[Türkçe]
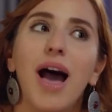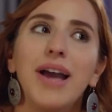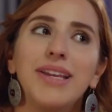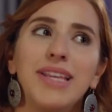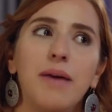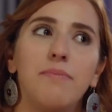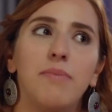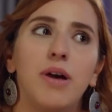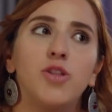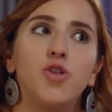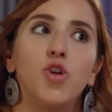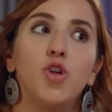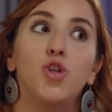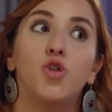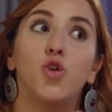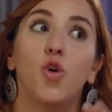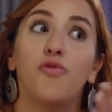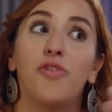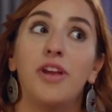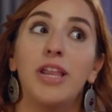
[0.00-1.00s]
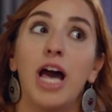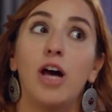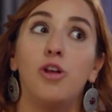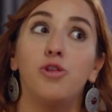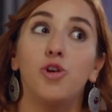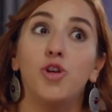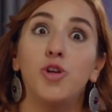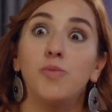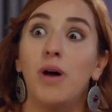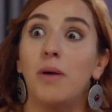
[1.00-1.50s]
Aynen ben de öyle çok fena
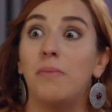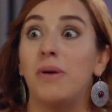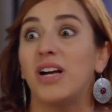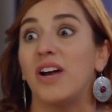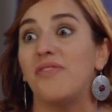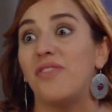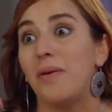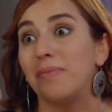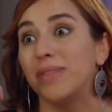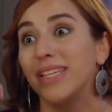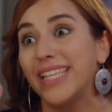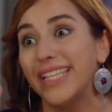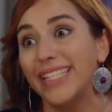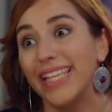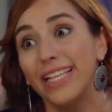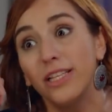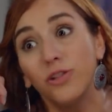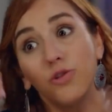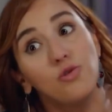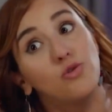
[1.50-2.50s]
oluyorum ama kafamda da deli